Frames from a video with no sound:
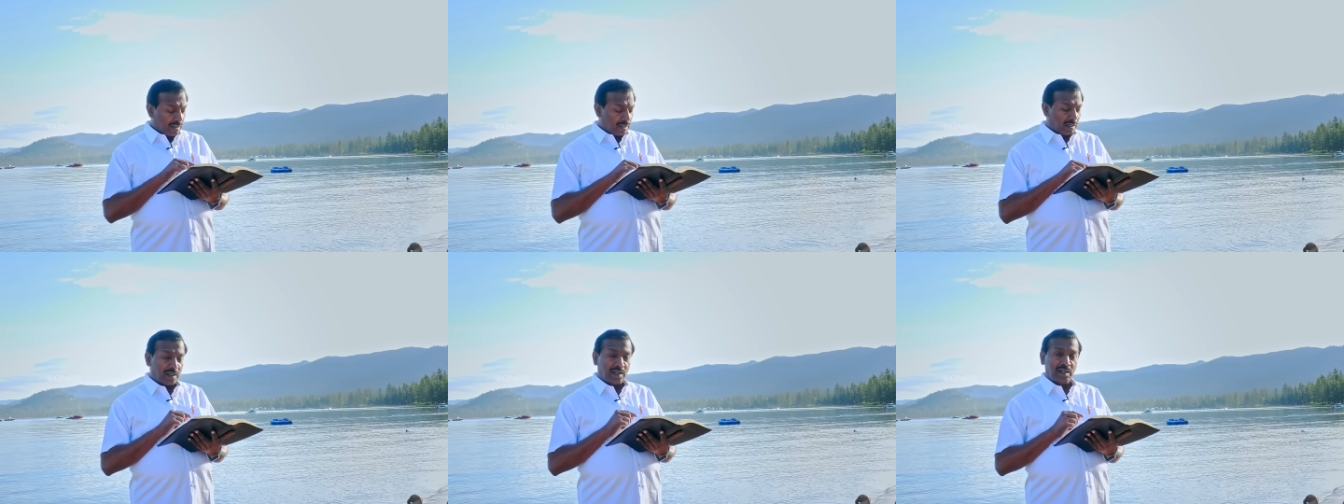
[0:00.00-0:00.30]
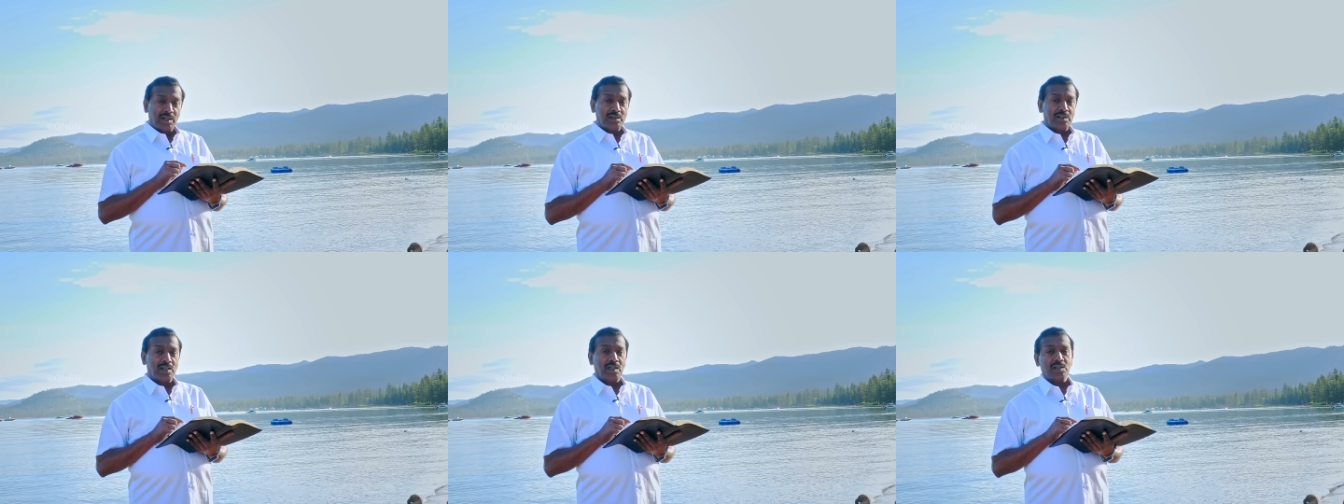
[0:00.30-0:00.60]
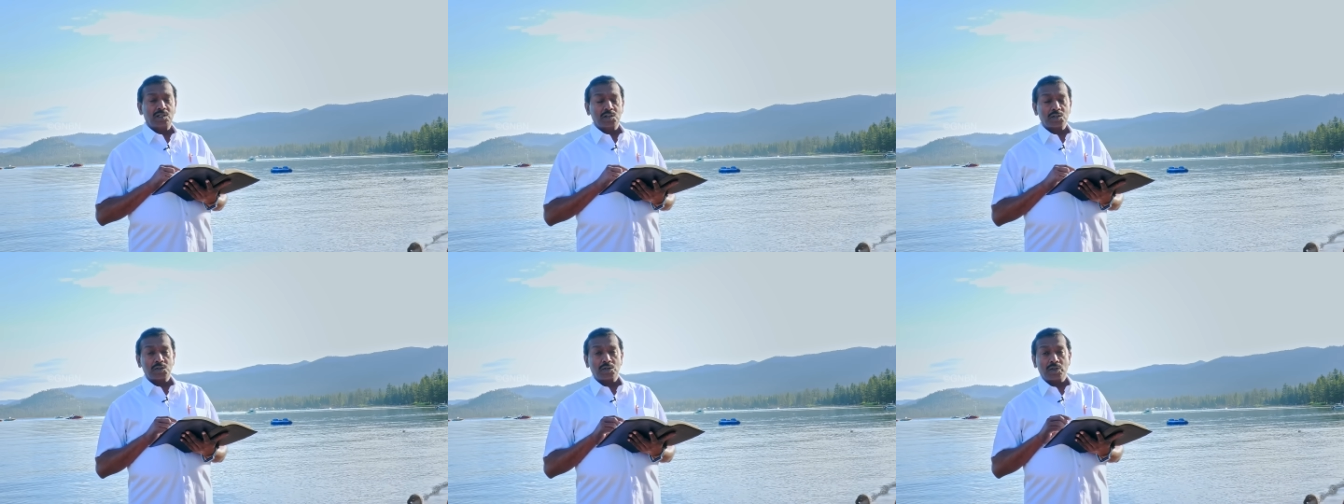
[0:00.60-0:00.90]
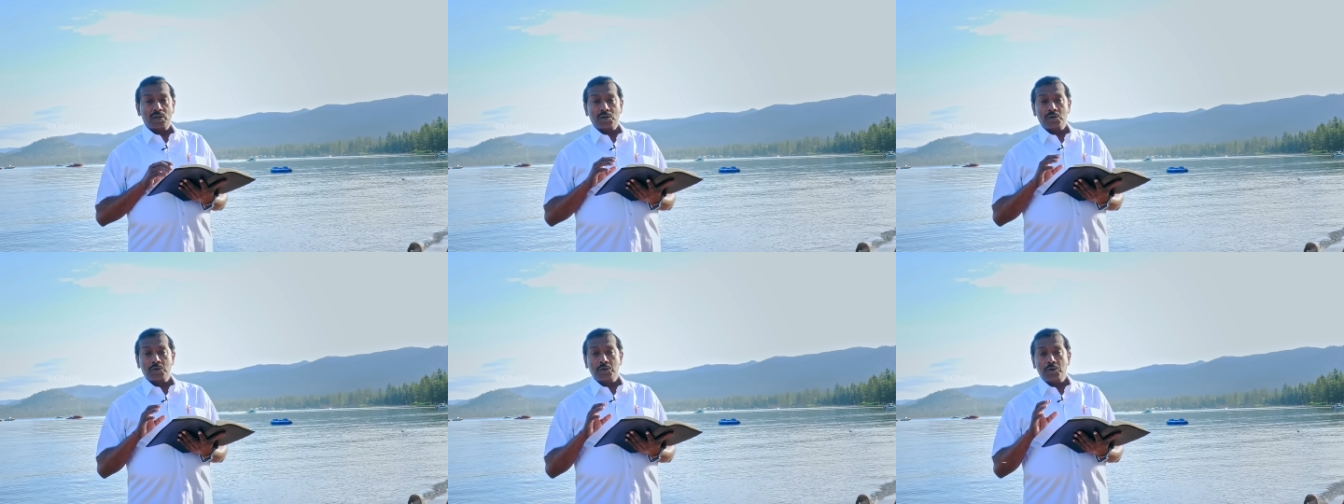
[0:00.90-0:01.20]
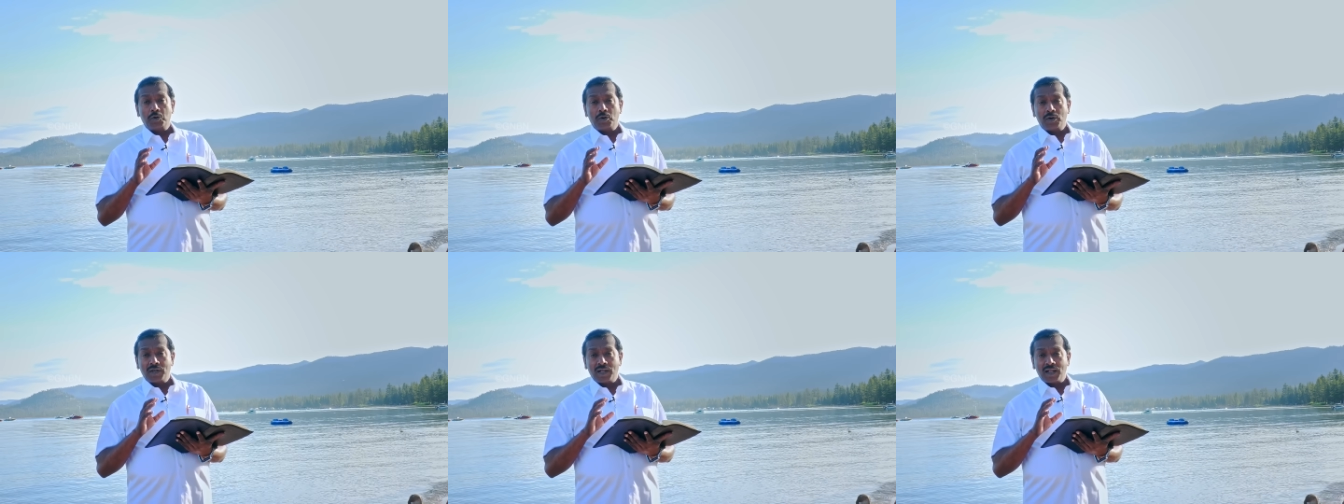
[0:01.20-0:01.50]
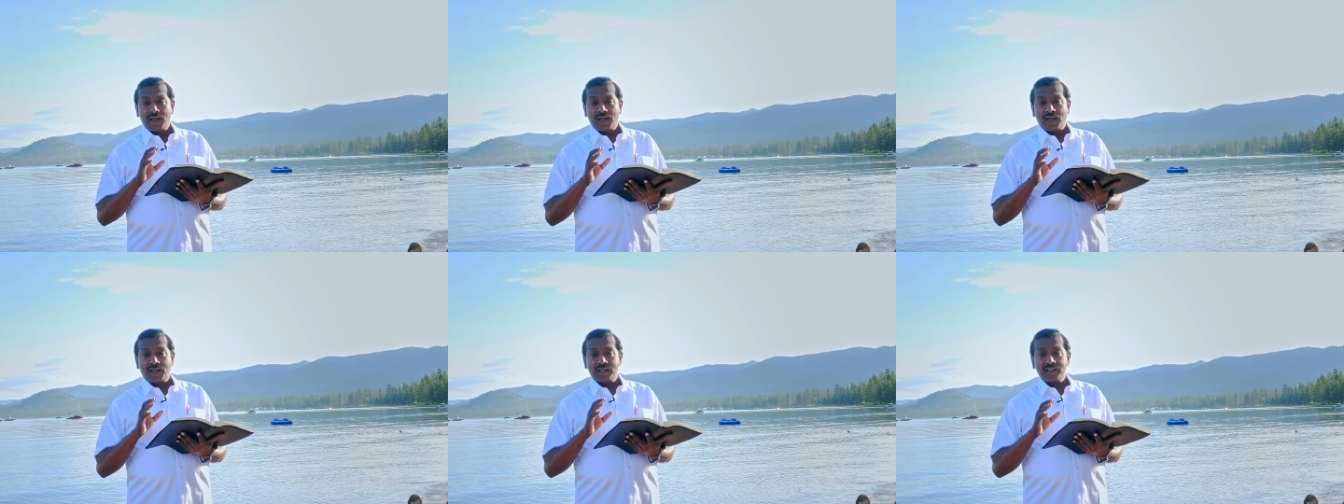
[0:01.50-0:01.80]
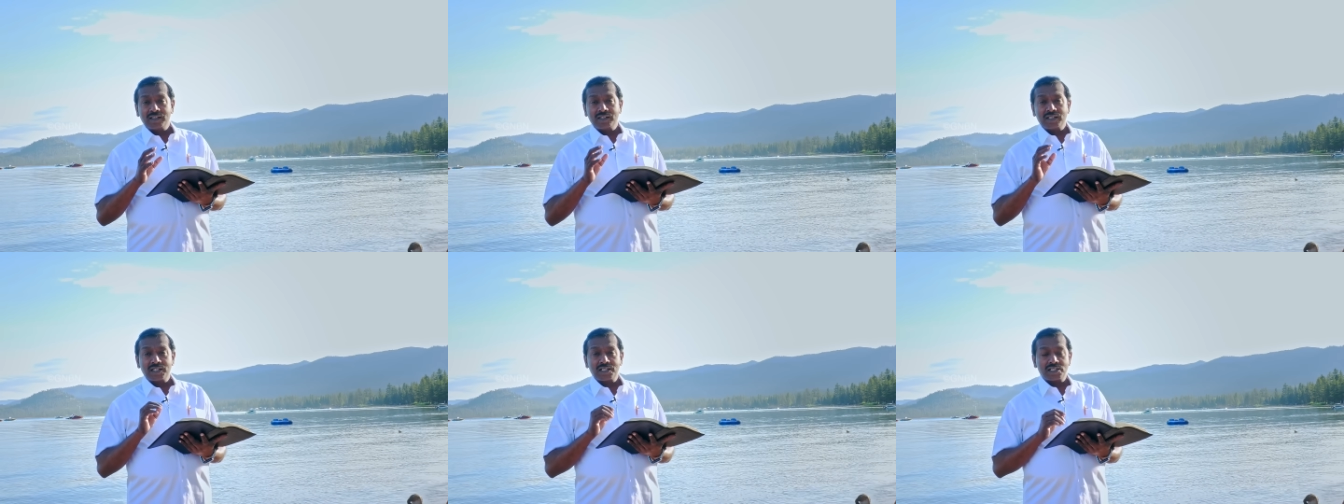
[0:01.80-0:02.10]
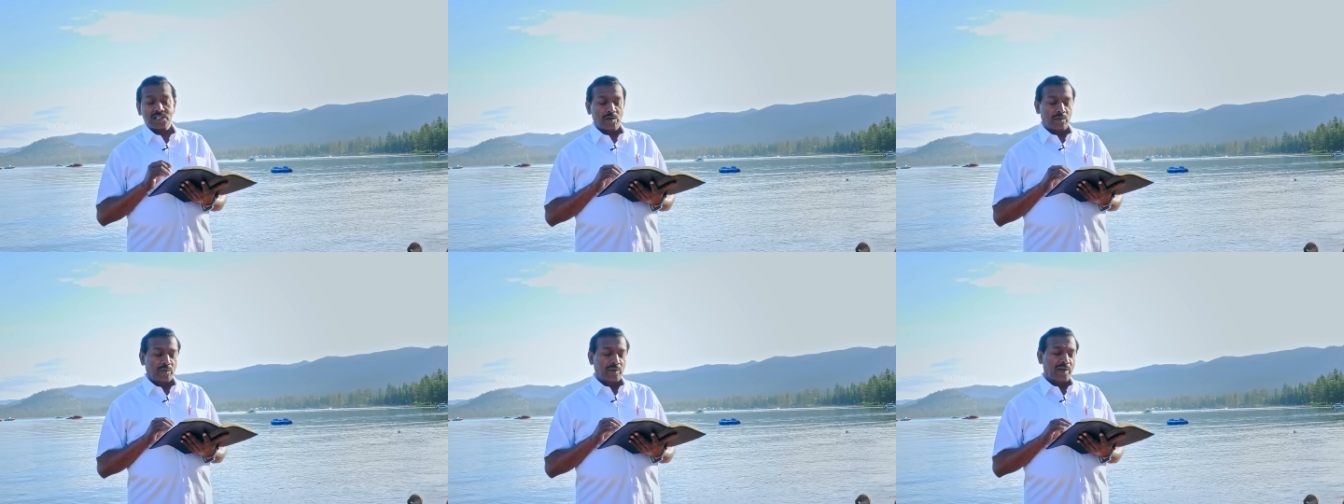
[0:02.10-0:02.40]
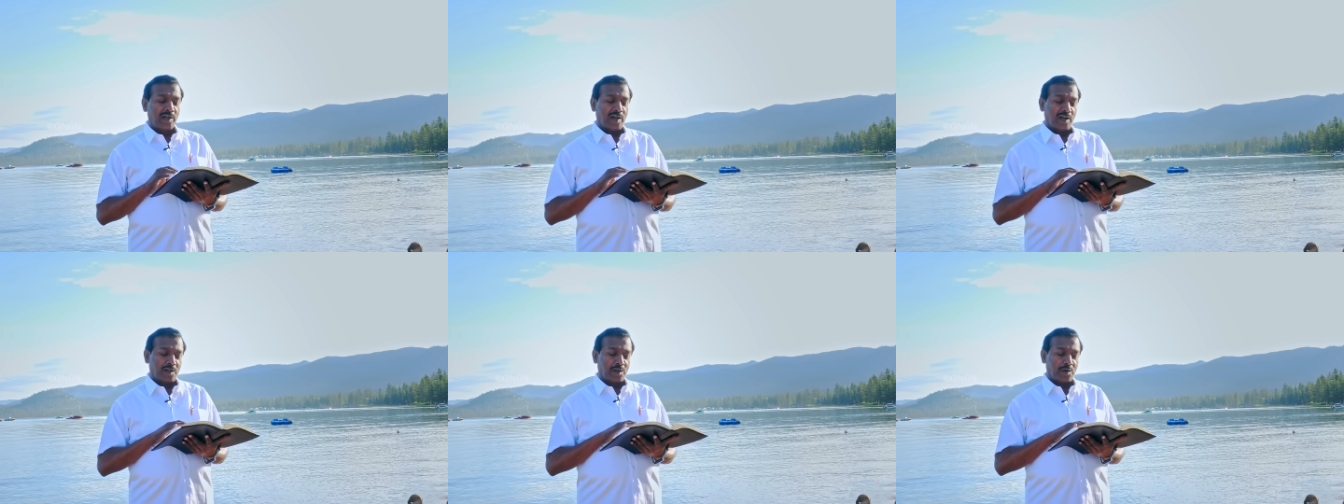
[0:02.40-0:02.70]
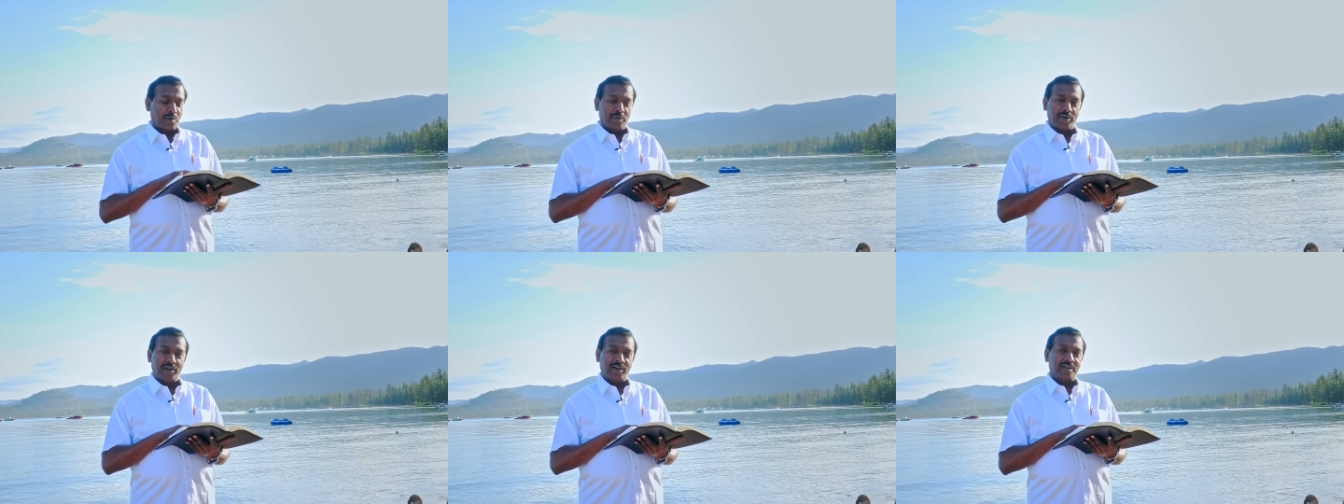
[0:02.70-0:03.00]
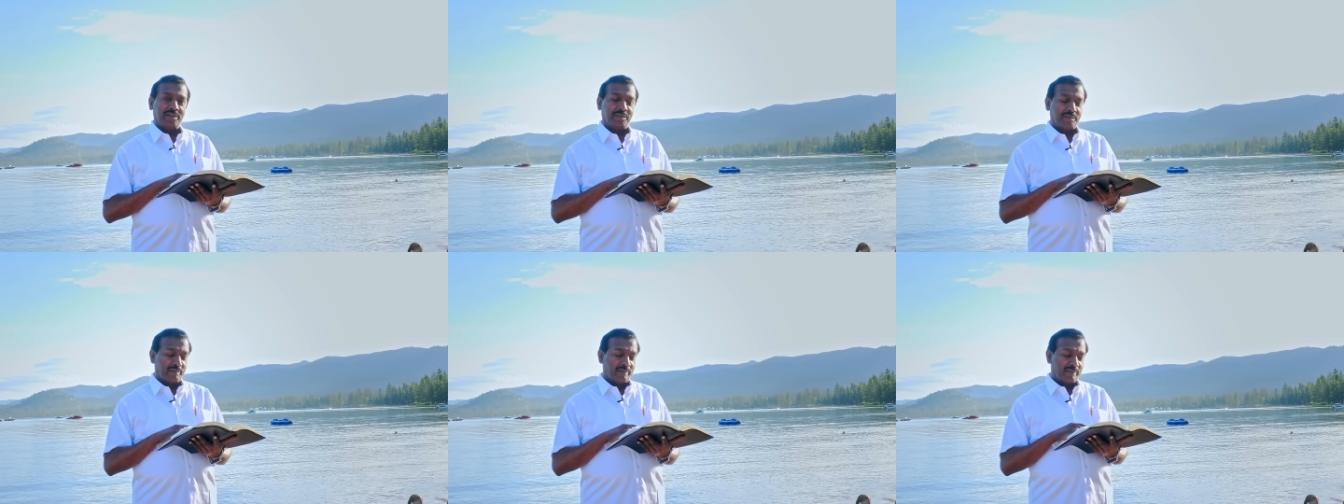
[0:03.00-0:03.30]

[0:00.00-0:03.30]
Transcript: ரெண்டாவது ஆண்டு சொல்ல கோணலானதை செவையாக்குவேன்